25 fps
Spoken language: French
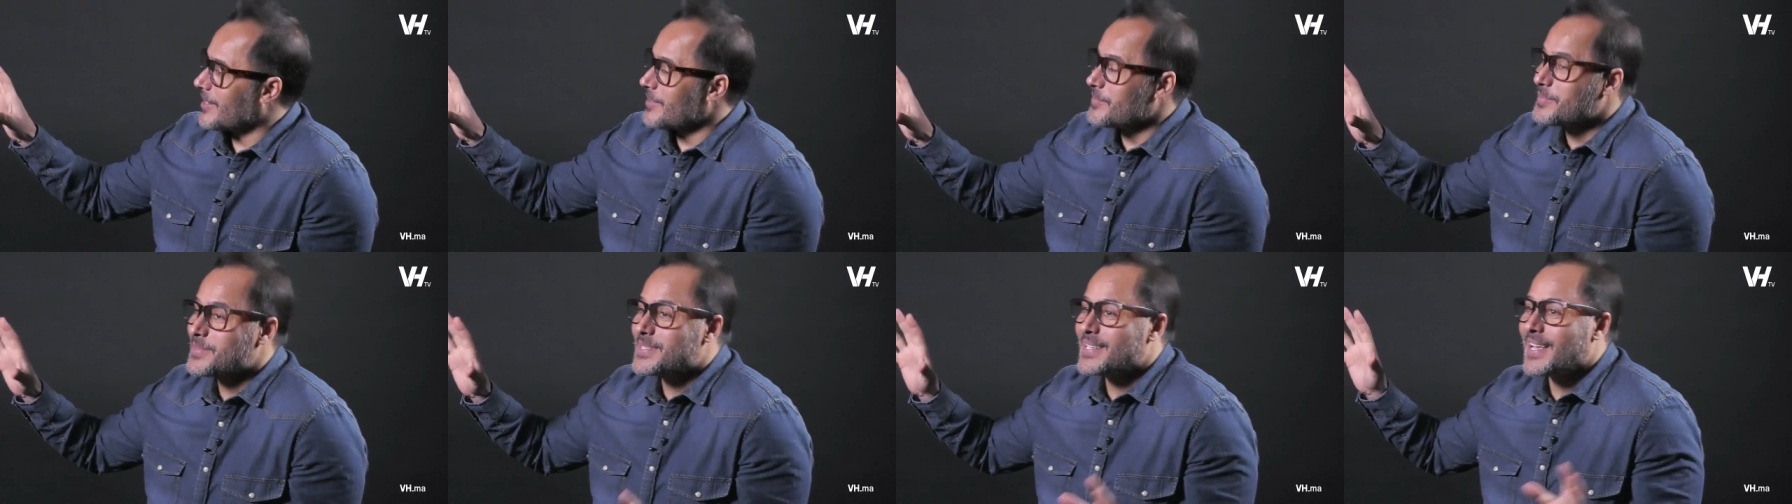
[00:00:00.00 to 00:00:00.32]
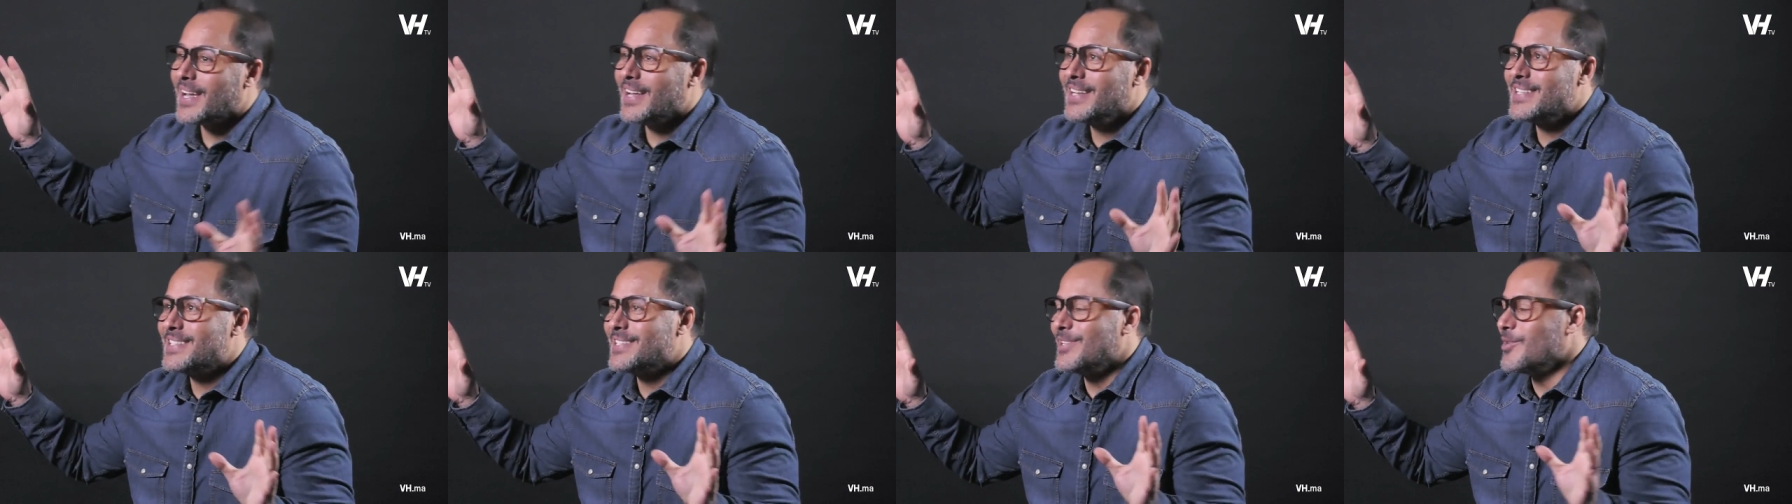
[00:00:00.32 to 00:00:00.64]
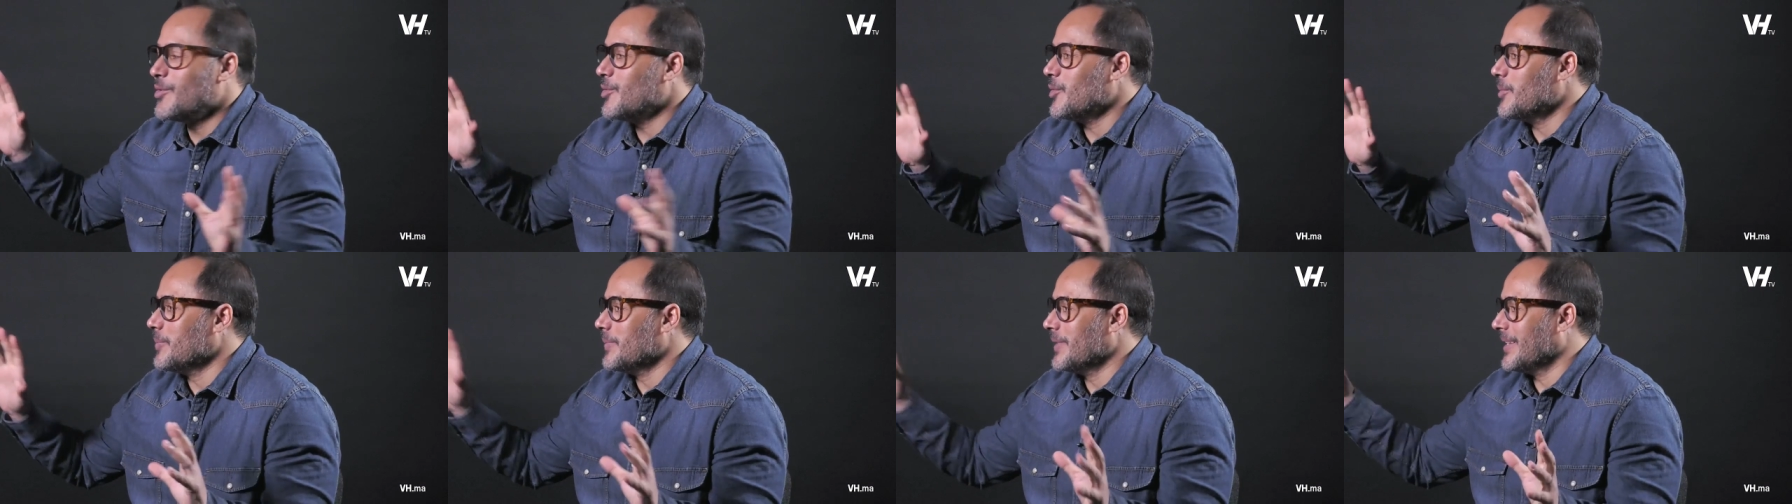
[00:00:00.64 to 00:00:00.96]
comme ça, elle
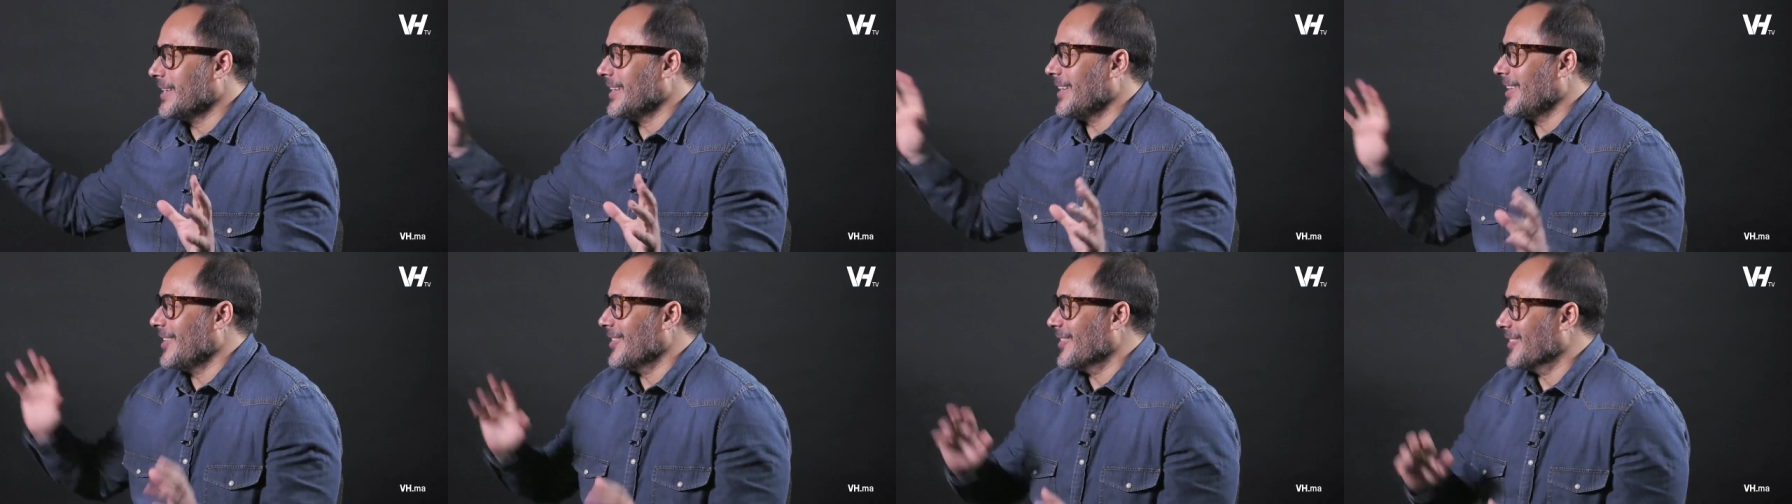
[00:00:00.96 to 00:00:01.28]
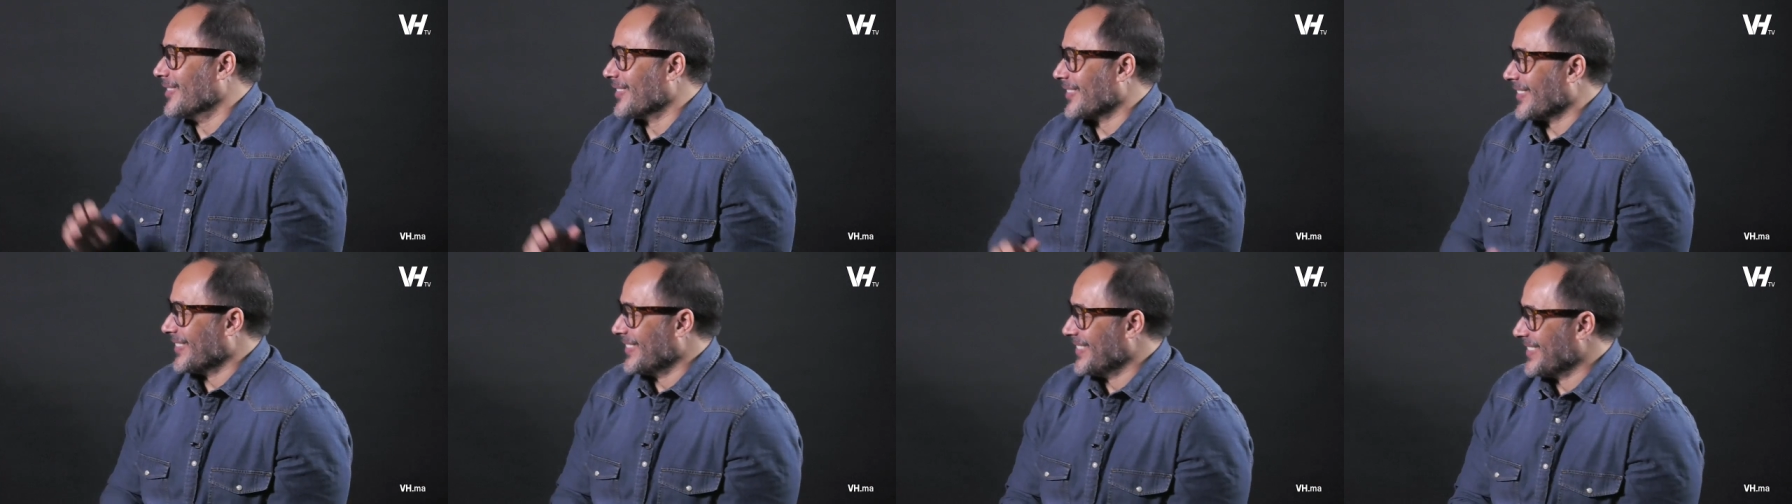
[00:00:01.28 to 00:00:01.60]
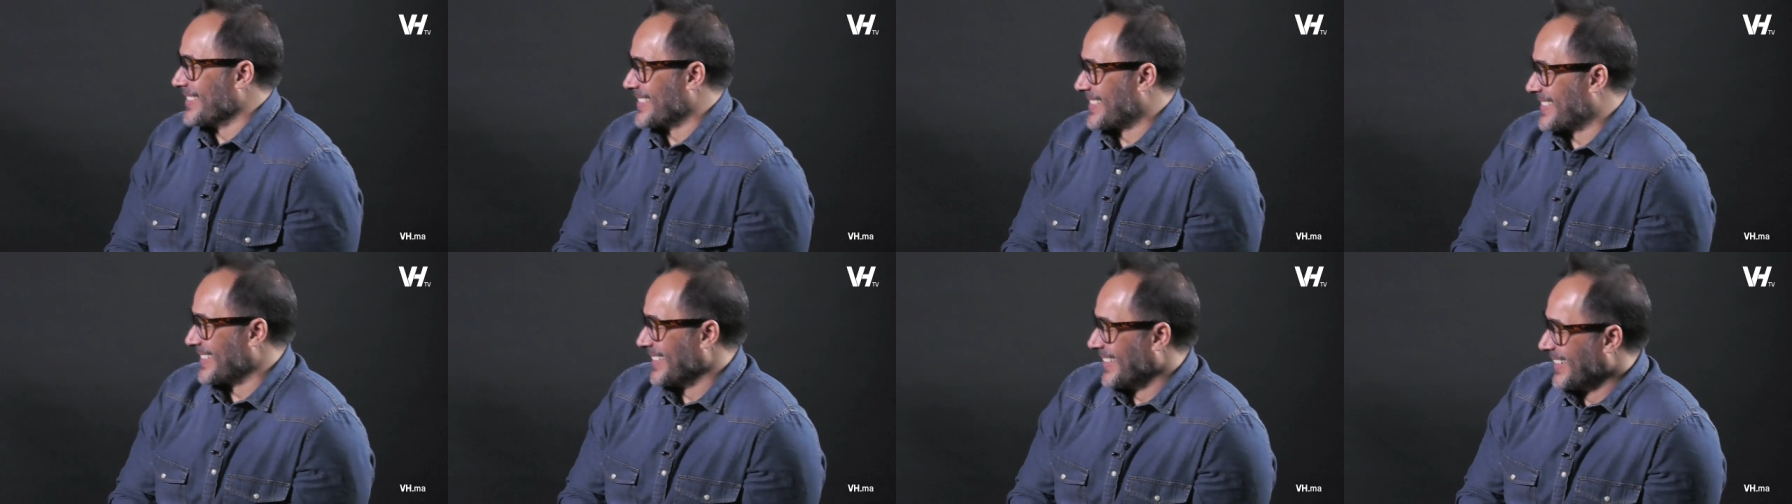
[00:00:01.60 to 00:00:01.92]
s'illumine, elle est
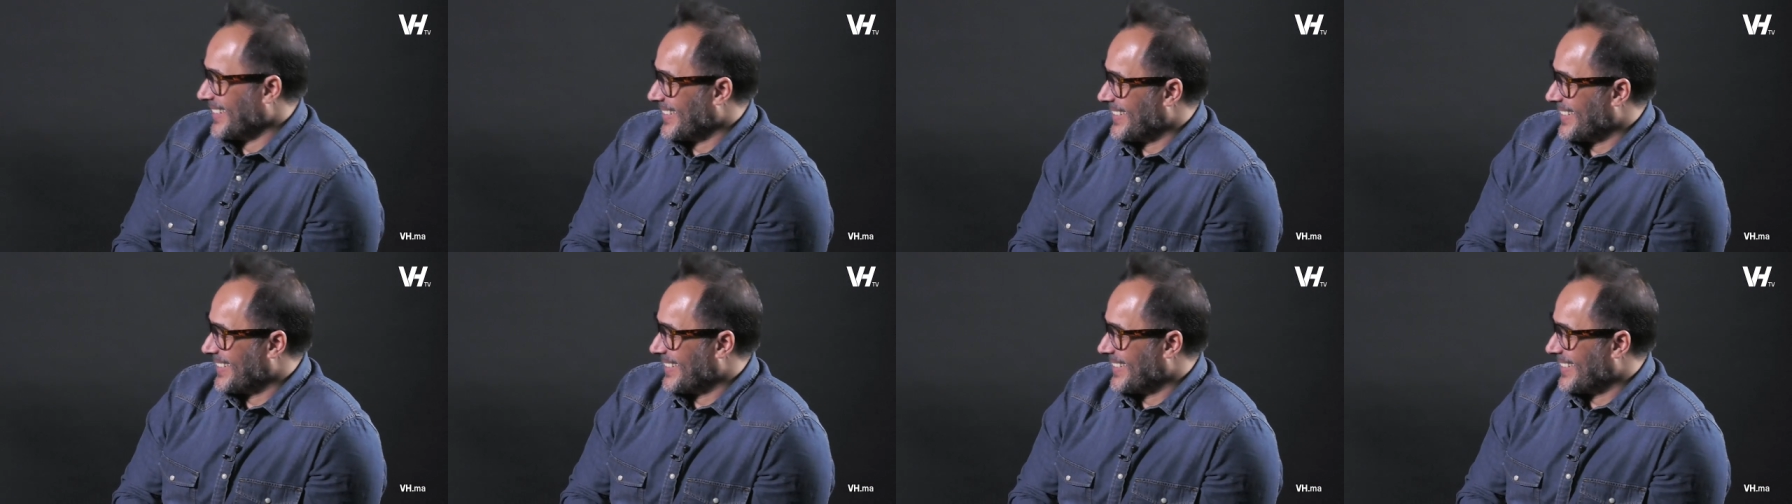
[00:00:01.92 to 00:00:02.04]
heureuse.